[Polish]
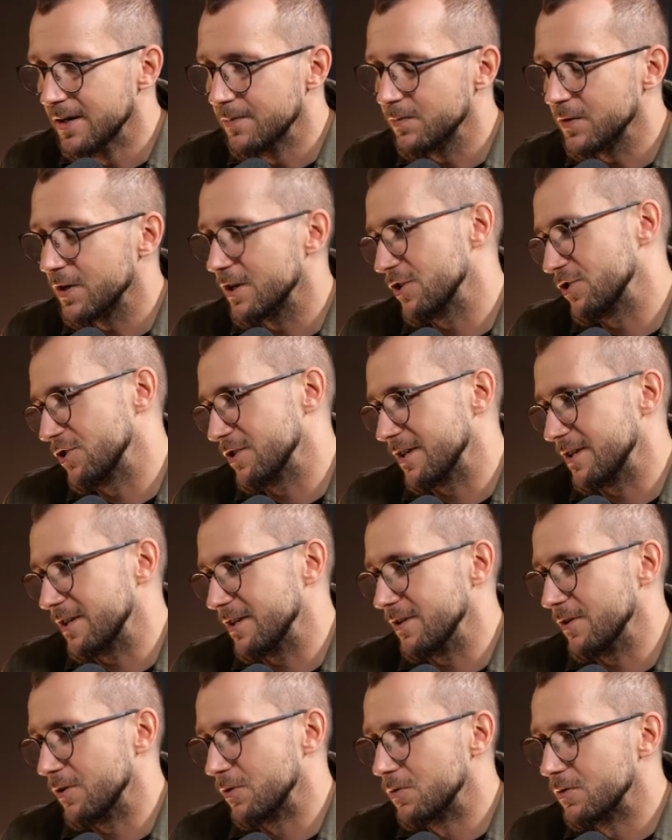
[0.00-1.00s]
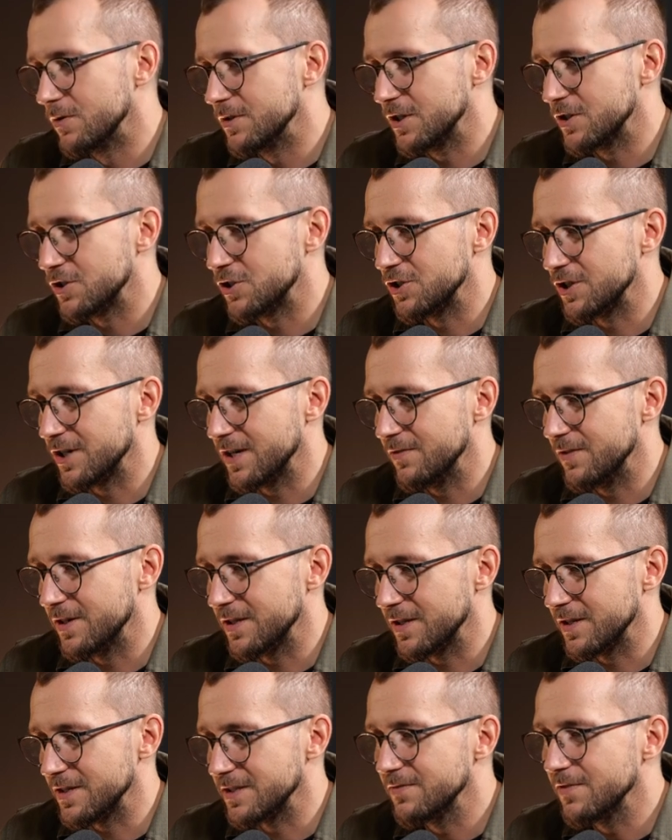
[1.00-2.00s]
No i jeszcze taki ogólnik, że rzeka
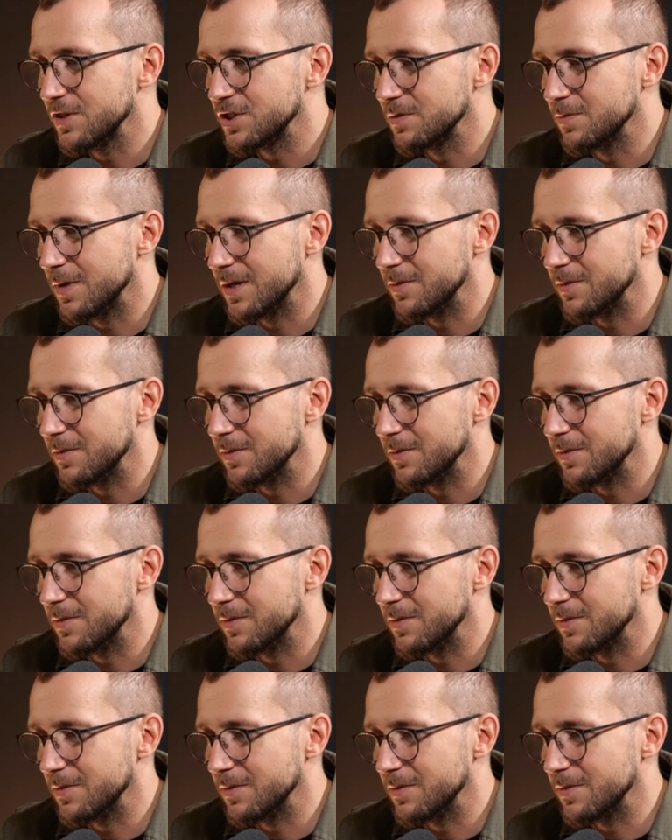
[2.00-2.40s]
Warta jest ważnym